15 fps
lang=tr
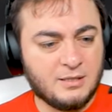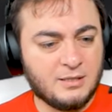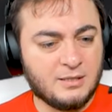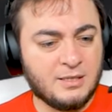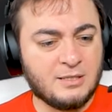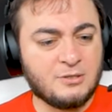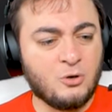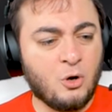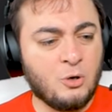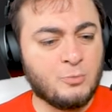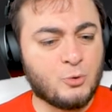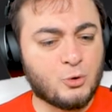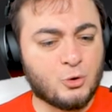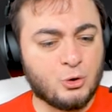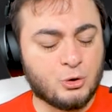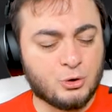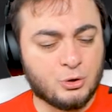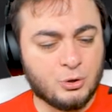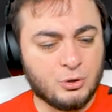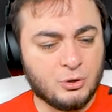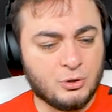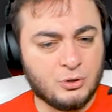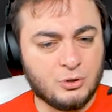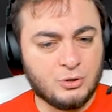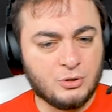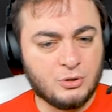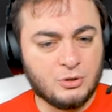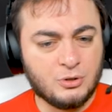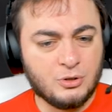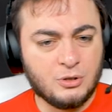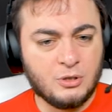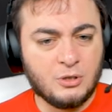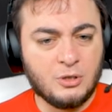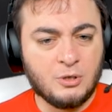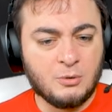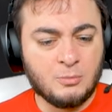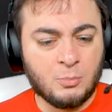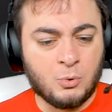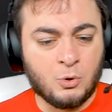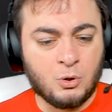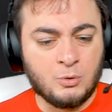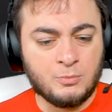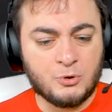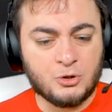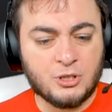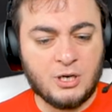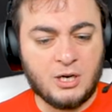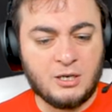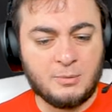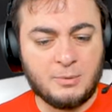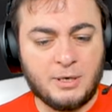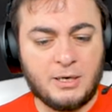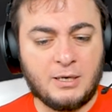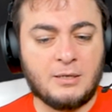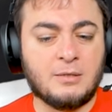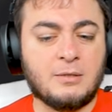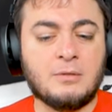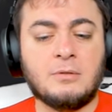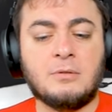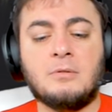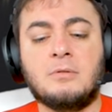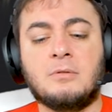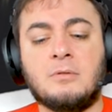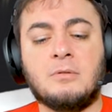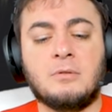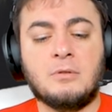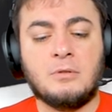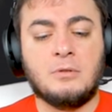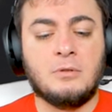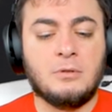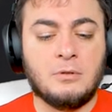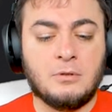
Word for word: Nasıl ölmüştür? Boğulmuş galiba. Plant poison killed him.